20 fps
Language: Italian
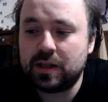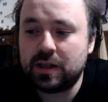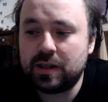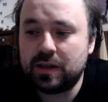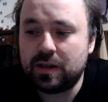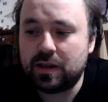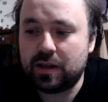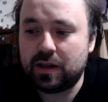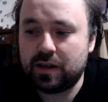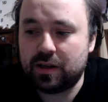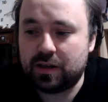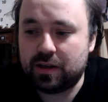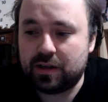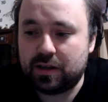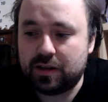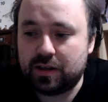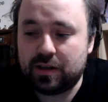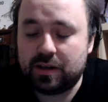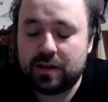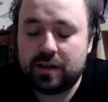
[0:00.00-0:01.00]

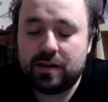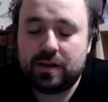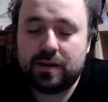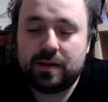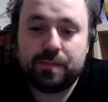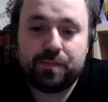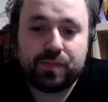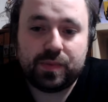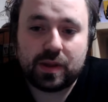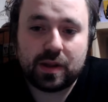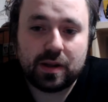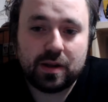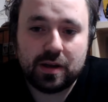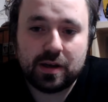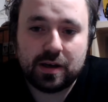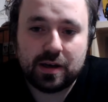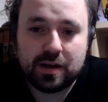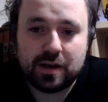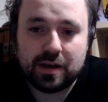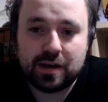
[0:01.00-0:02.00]
e ehm,
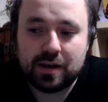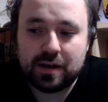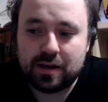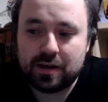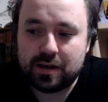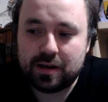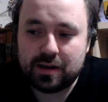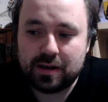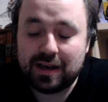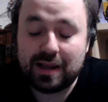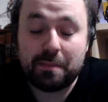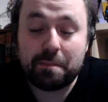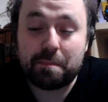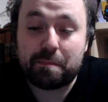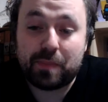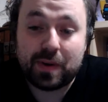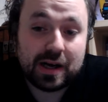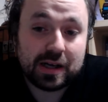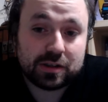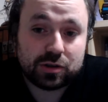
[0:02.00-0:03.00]
la,
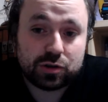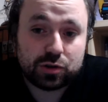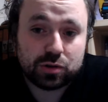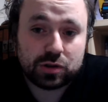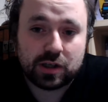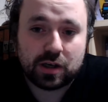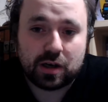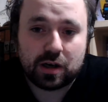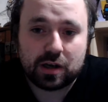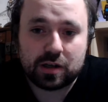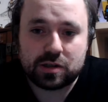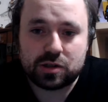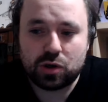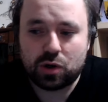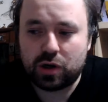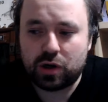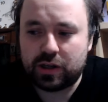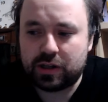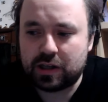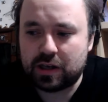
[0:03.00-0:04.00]
l'impatto di
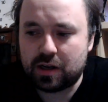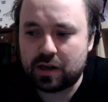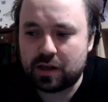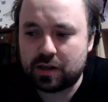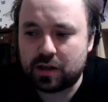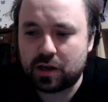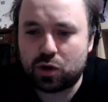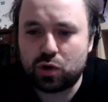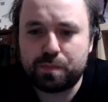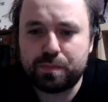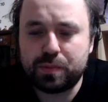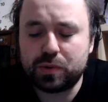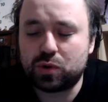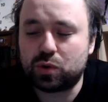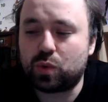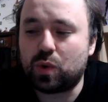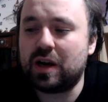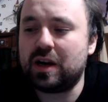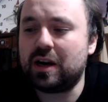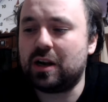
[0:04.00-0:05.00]
Andreazzoli nel, nel, gruppo
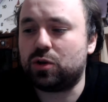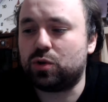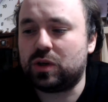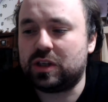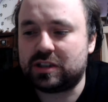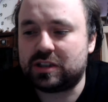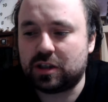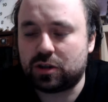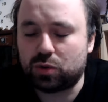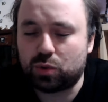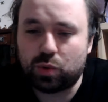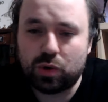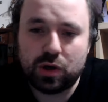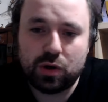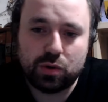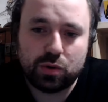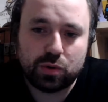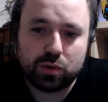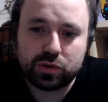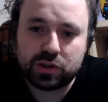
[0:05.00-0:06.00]
squadra non è stato
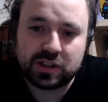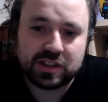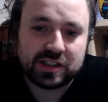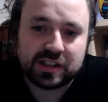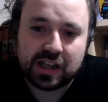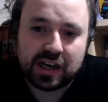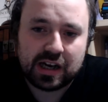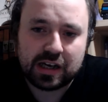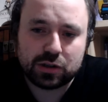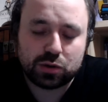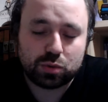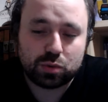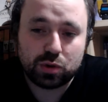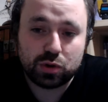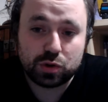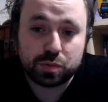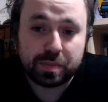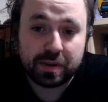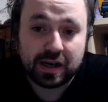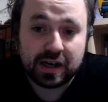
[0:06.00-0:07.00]
quello desiderato, quello
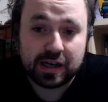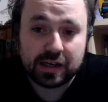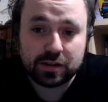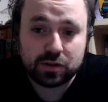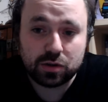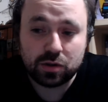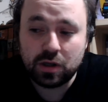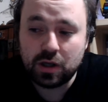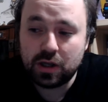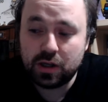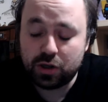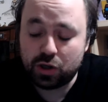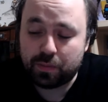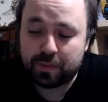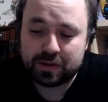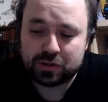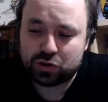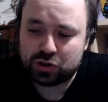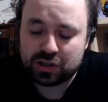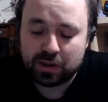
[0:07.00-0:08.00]
sperato. Io
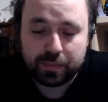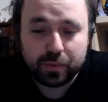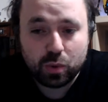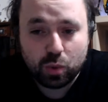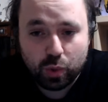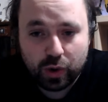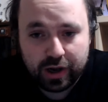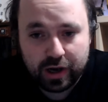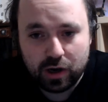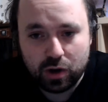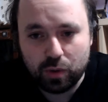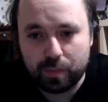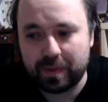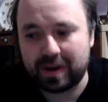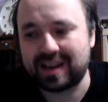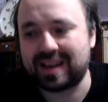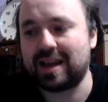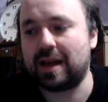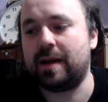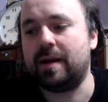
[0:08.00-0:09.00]
penso sia più quello,
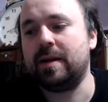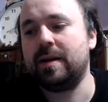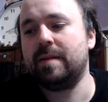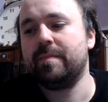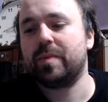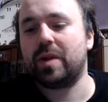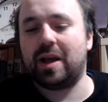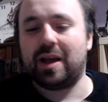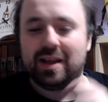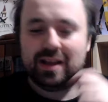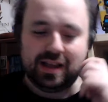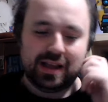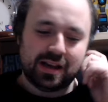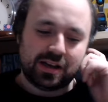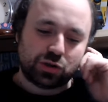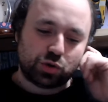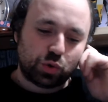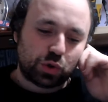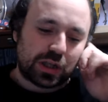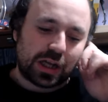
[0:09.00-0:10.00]
perché il
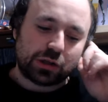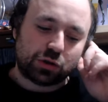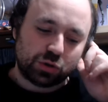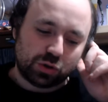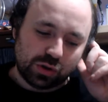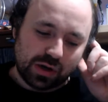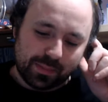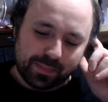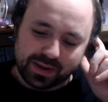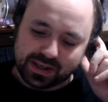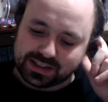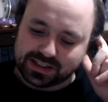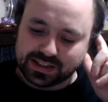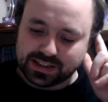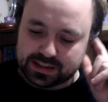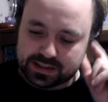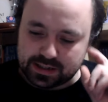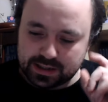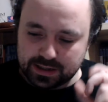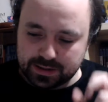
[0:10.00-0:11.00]
risultato di una
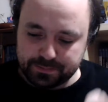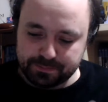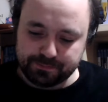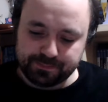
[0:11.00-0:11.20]
partita